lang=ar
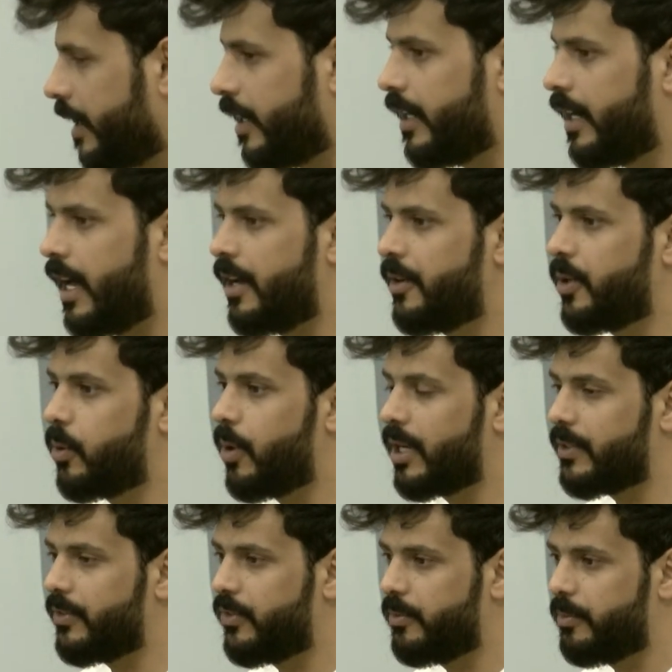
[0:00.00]
لانه
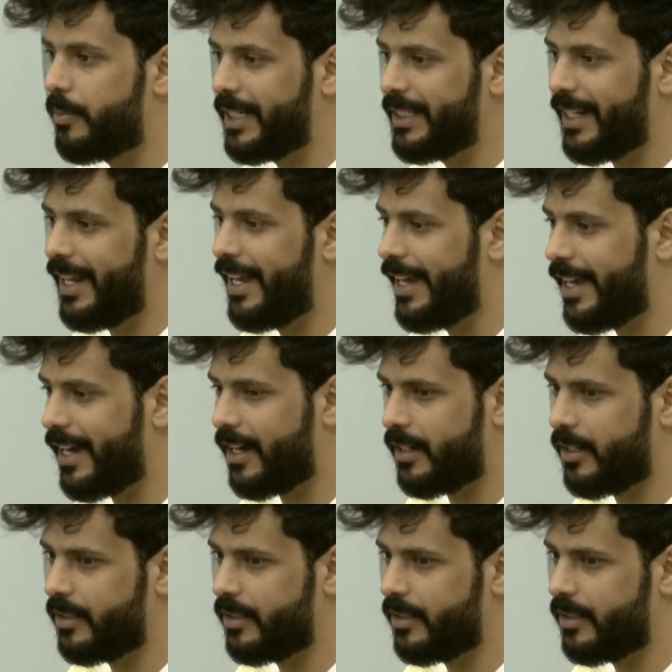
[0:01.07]
وقف مدى الحياه